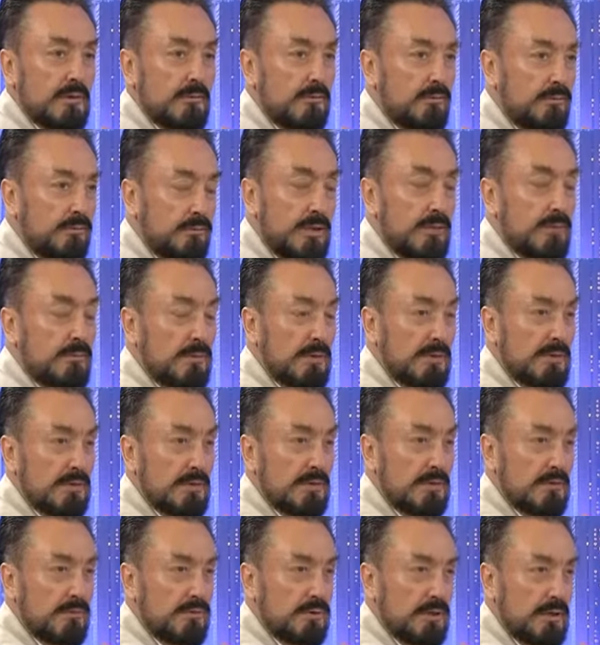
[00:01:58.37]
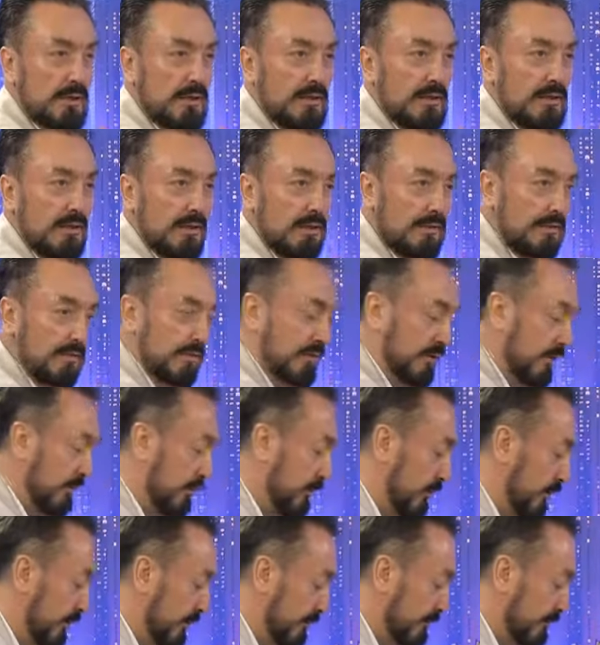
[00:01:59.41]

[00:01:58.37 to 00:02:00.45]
Bilmeyeceğiniz bir şekilde yaratacağım diyor.